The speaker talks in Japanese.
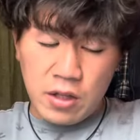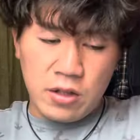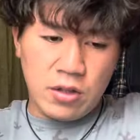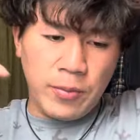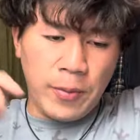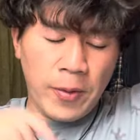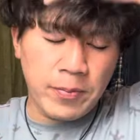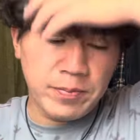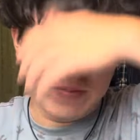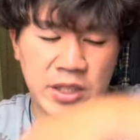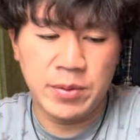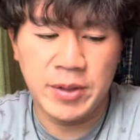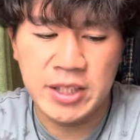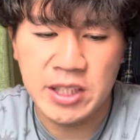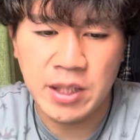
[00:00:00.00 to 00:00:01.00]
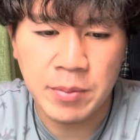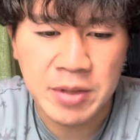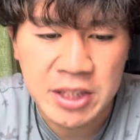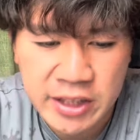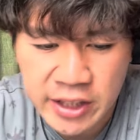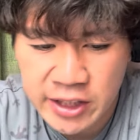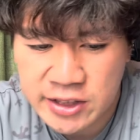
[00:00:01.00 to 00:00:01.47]
どうも、めちゃめちゃ
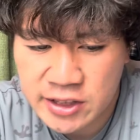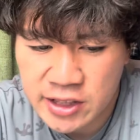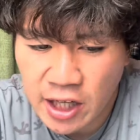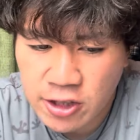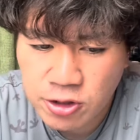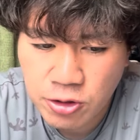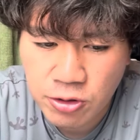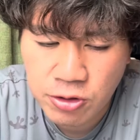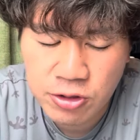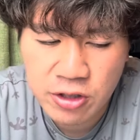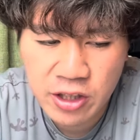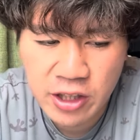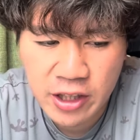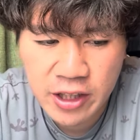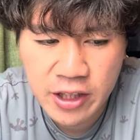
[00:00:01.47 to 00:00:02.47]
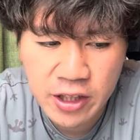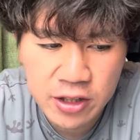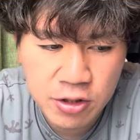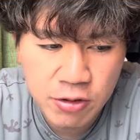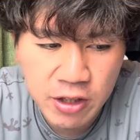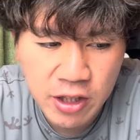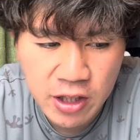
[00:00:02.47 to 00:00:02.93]
メッセです。はい、ということでね、えー、
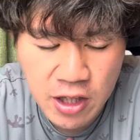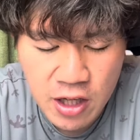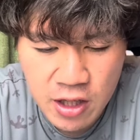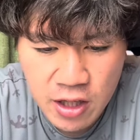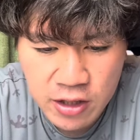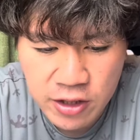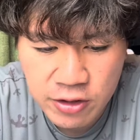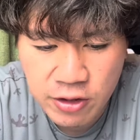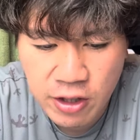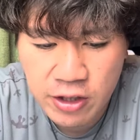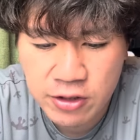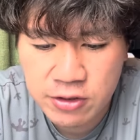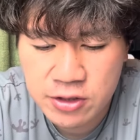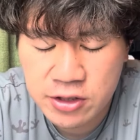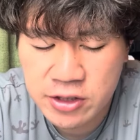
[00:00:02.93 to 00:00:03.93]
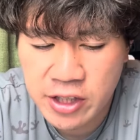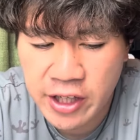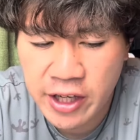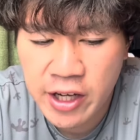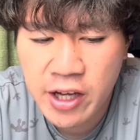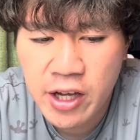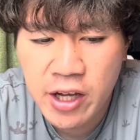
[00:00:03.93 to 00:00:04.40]
今日はね、香川県の野球について
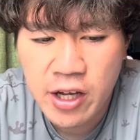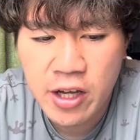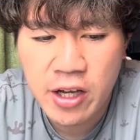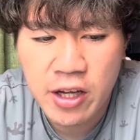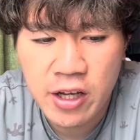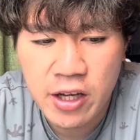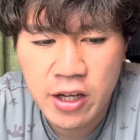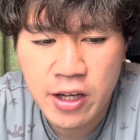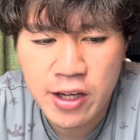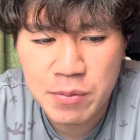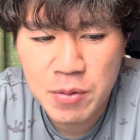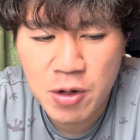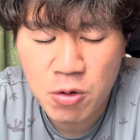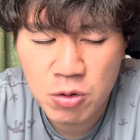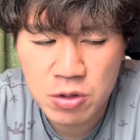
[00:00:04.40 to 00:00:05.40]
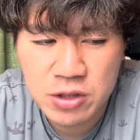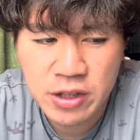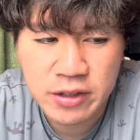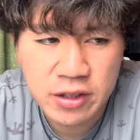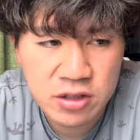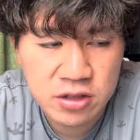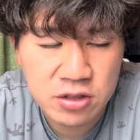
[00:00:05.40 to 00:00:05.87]
ね、えー、まあ、甲子園
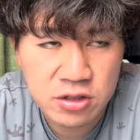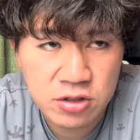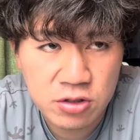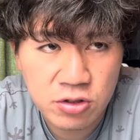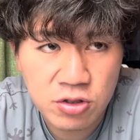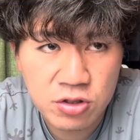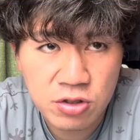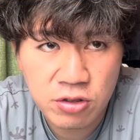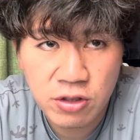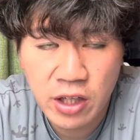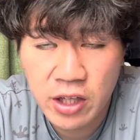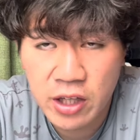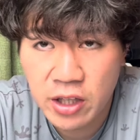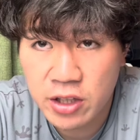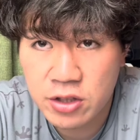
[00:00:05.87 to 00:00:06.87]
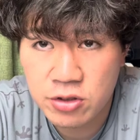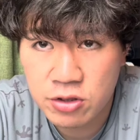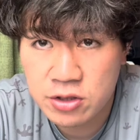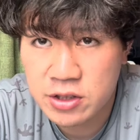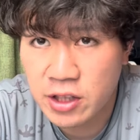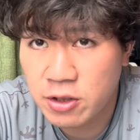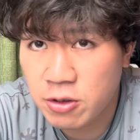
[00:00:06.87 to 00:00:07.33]
ね、出場予想をね、えー、ちょっと
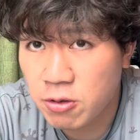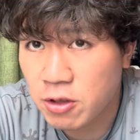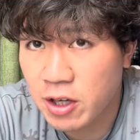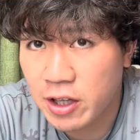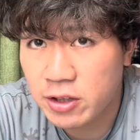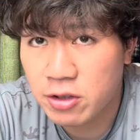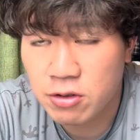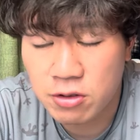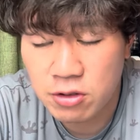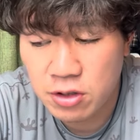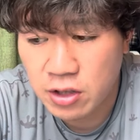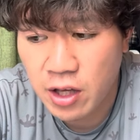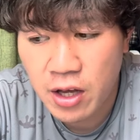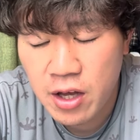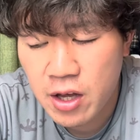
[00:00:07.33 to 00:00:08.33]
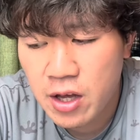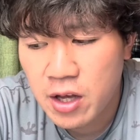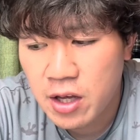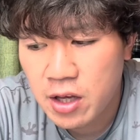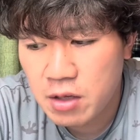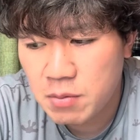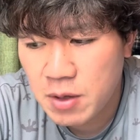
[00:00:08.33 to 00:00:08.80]
していこうかなということで、
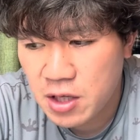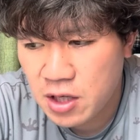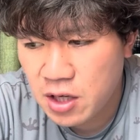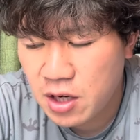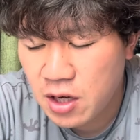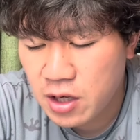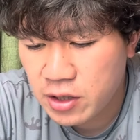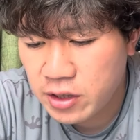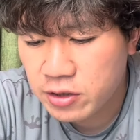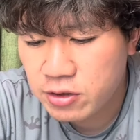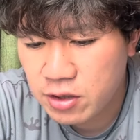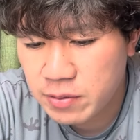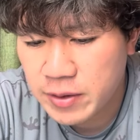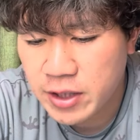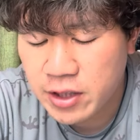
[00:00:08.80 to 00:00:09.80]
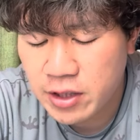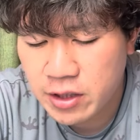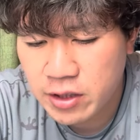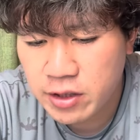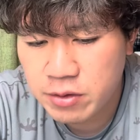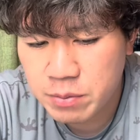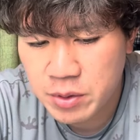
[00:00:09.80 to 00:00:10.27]
えー、まあ、香川県といえばね、
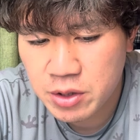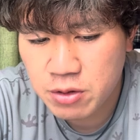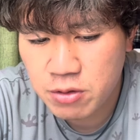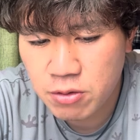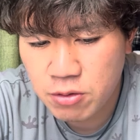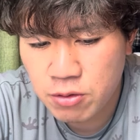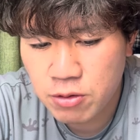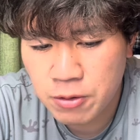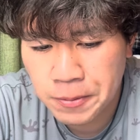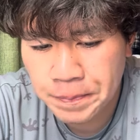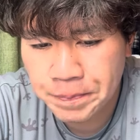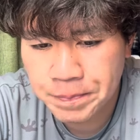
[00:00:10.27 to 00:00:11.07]
えー、ほんまにこ